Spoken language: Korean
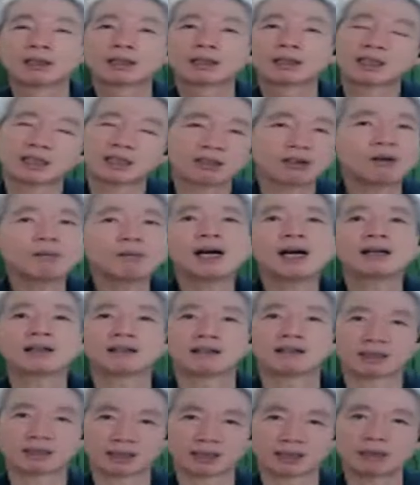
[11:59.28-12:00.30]

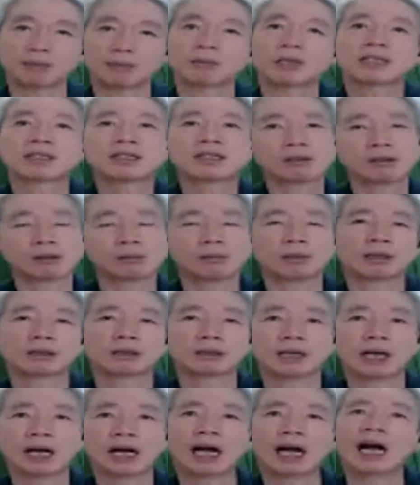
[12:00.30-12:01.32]
실험하는 시기란 말이야. 실험하는
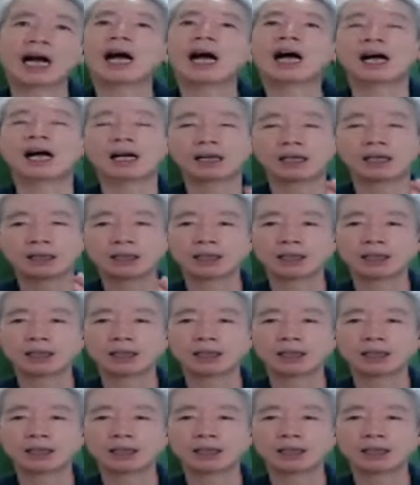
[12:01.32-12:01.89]
아,